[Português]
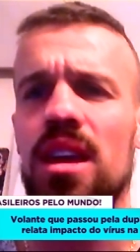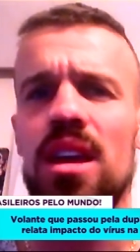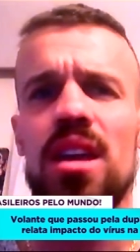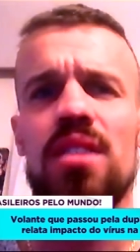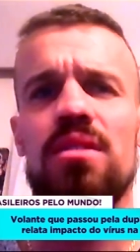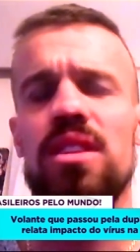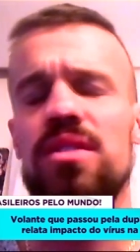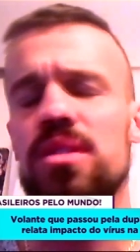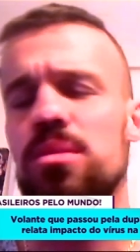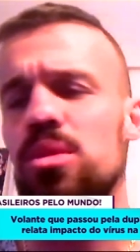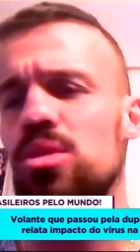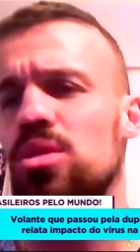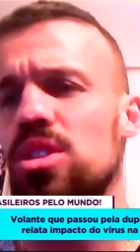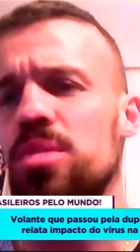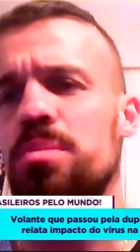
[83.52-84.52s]
vive
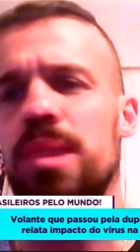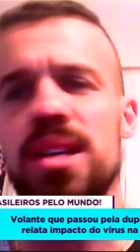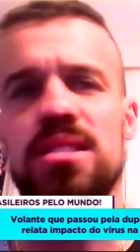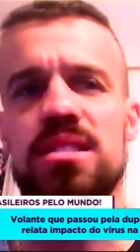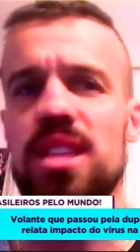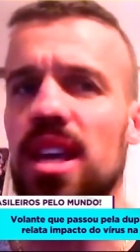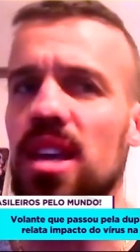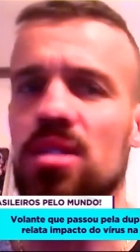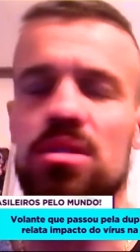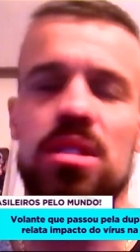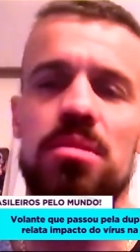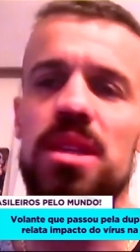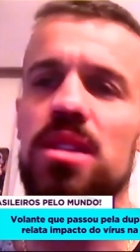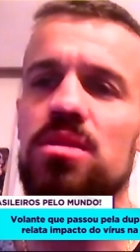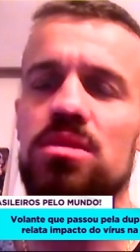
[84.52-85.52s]
muito de passeio,
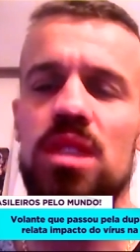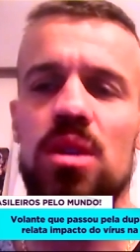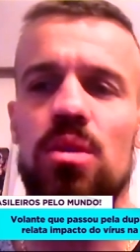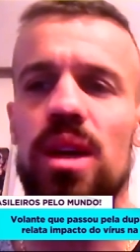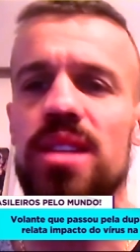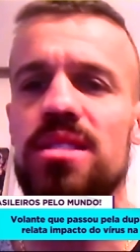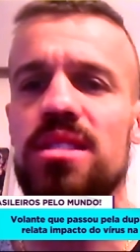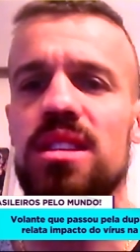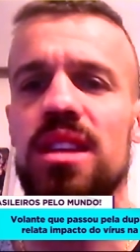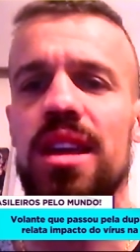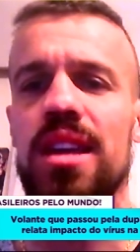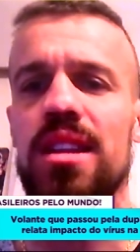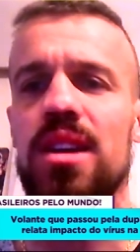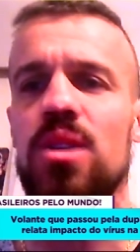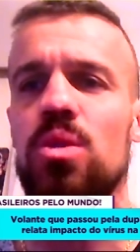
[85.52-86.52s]
também não tem quase
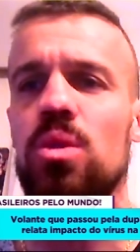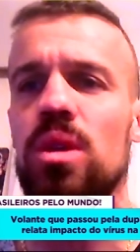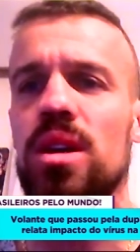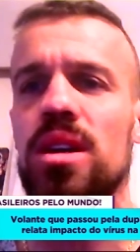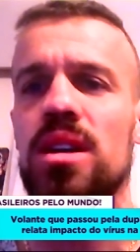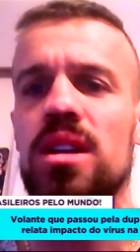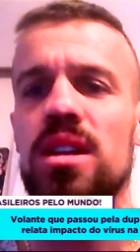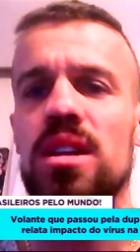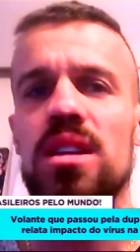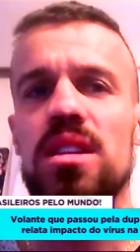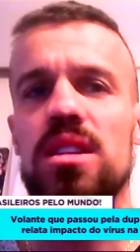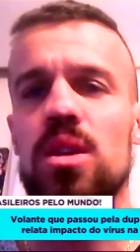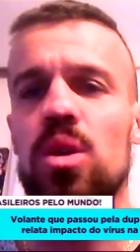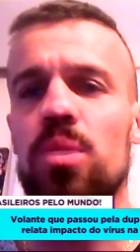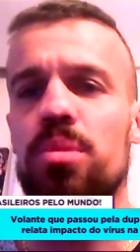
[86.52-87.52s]
ninguém na rua.
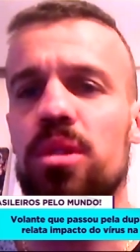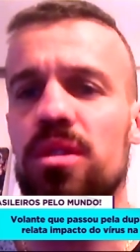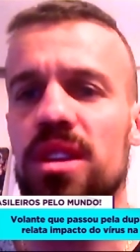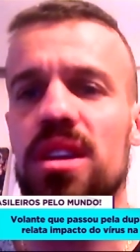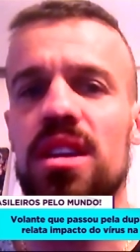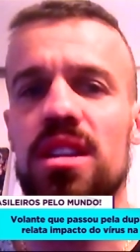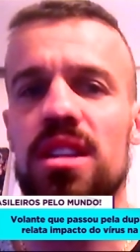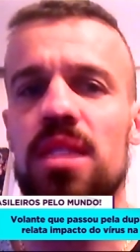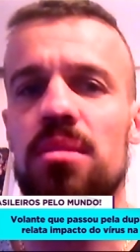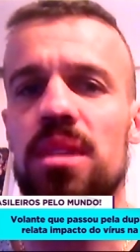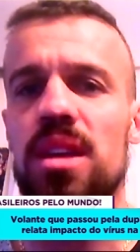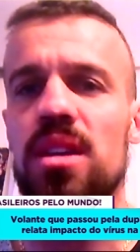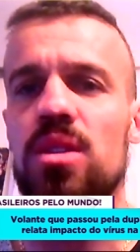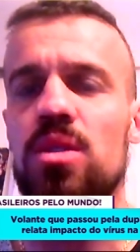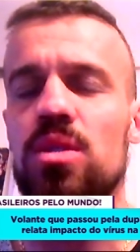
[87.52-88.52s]
Então o povo aqui está
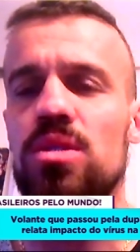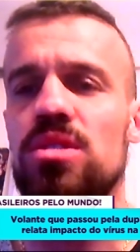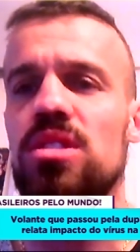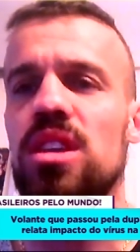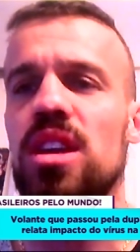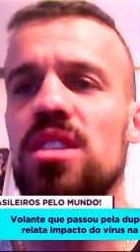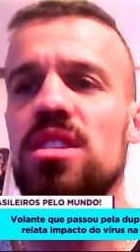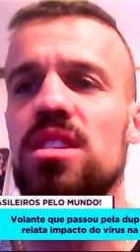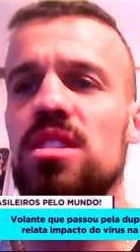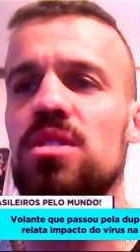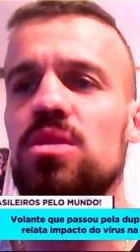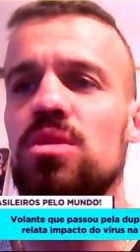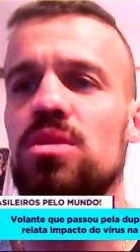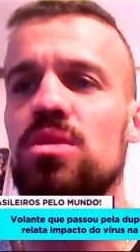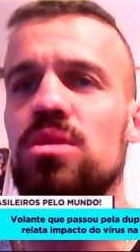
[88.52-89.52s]
bem consciente
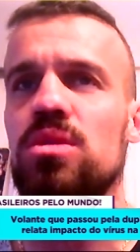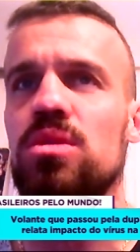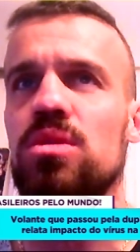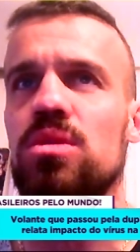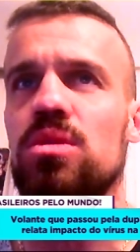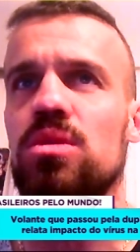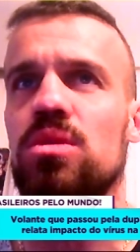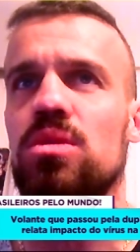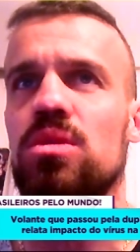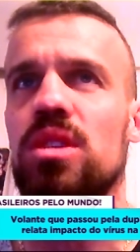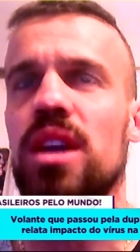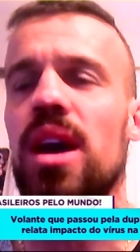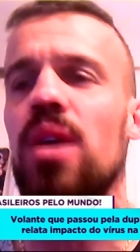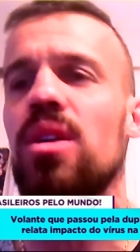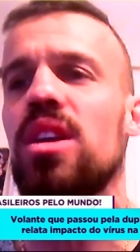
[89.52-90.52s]
do, do,
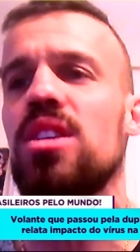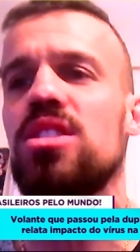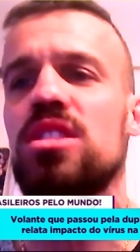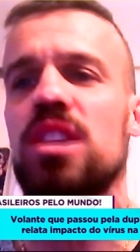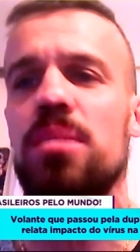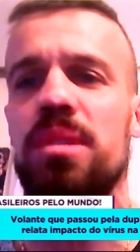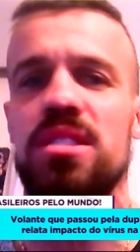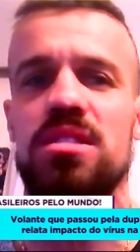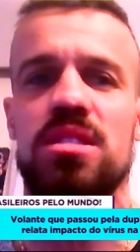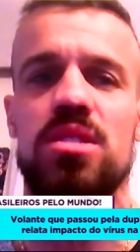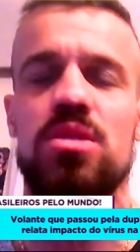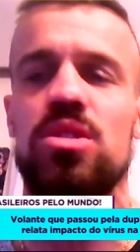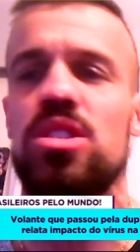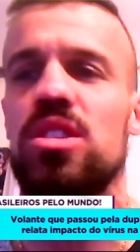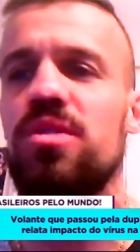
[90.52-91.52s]
grau que a gente está
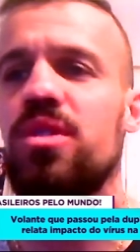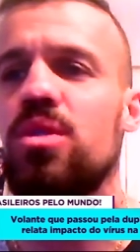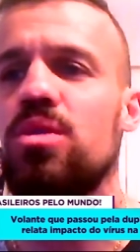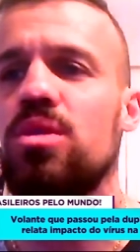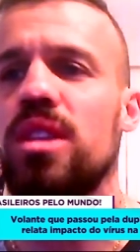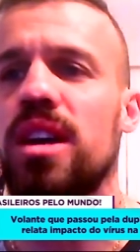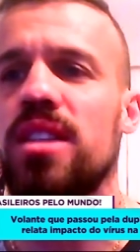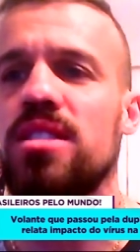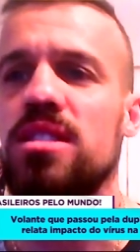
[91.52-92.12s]
passando hoje de dificuldade.